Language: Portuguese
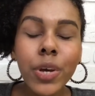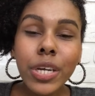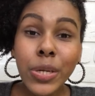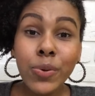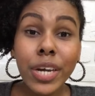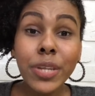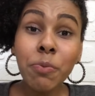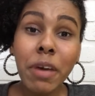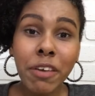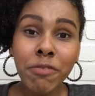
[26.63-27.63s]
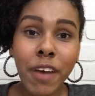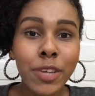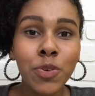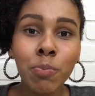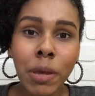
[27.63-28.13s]
de um jeito bem
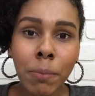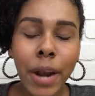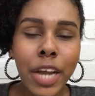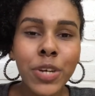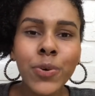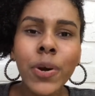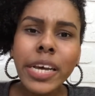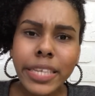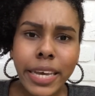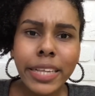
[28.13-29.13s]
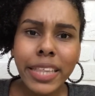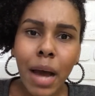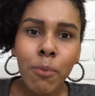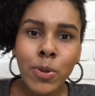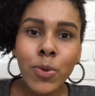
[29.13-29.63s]
fácil, bem prático, sem
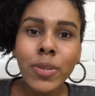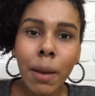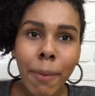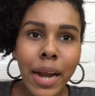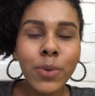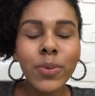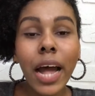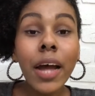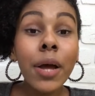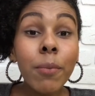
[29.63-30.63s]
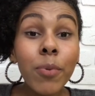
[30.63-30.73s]
dar muito trabalho, tá?